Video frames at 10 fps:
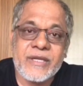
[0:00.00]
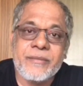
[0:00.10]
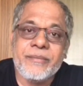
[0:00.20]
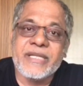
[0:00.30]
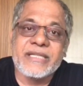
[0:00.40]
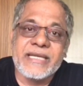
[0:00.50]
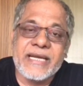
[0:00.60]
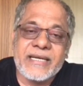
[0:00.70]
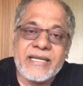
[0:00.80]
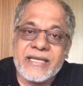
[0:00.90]
मेथड
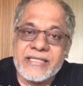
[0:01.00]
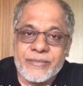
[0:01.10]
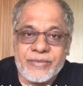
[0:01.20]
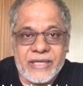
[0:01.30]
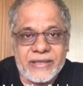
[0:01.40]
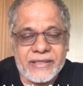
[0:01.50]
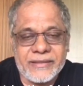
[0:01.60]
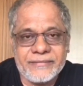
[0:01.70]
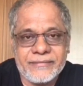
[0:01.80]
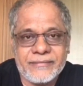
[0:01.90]
एक्टिंग के जन्मदाता
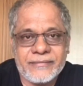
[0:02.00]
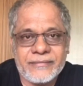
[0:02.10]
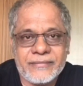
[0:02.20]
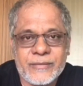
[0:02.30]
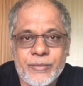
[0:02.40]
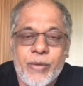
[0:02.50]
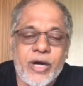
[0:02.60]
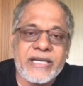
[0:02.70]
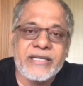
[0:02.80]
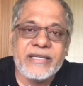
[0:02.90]

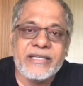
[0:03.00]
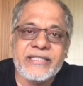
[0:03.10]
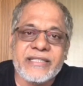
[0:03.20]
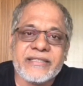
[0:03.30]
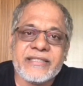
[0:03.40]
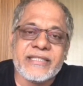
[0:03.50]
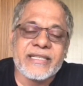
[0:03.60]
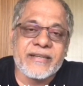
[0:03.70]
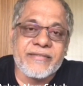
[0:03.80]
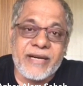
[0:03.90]
मॉडर्न इंडियन थिएटर
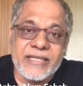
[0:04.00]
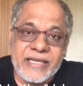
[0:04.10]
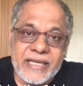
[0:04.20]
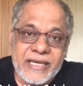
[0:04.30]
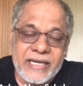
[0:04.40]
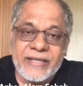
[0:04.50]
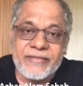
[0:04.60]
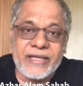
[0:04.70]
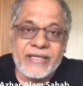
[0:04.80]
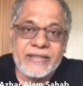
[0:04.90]
के फादर कहलाने
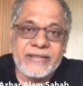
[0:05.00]
वाले